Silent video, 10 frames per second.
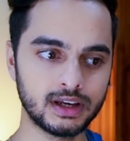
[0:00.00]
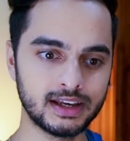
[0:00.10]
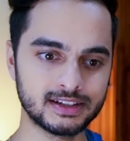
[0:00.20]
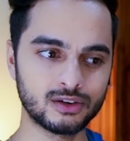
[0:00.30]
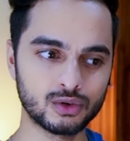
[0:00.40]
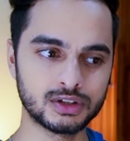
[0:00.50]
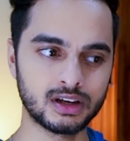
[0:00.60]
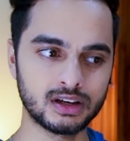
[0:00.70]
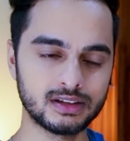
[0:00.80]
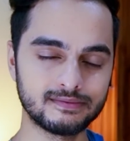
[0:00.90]
esa
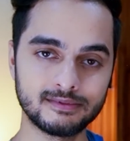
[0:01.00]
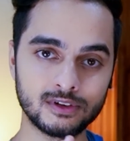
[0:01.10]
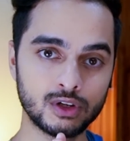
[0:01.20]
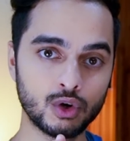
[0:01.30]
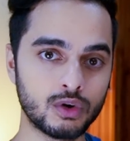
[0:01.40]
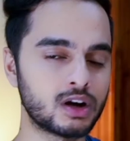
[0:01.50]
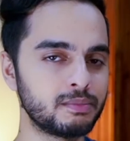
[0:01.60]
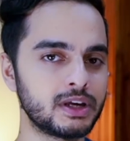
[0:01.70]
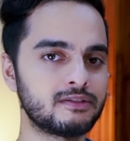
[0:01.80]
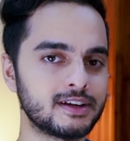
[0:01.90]
cosa no va a
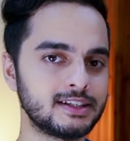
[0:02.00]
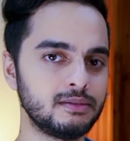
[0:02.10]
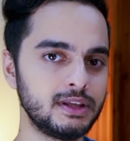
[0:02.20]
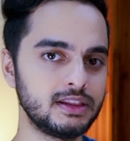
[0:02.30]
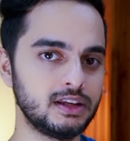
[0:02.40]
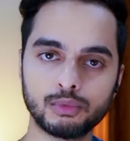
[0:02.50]
cambiar fácilmente,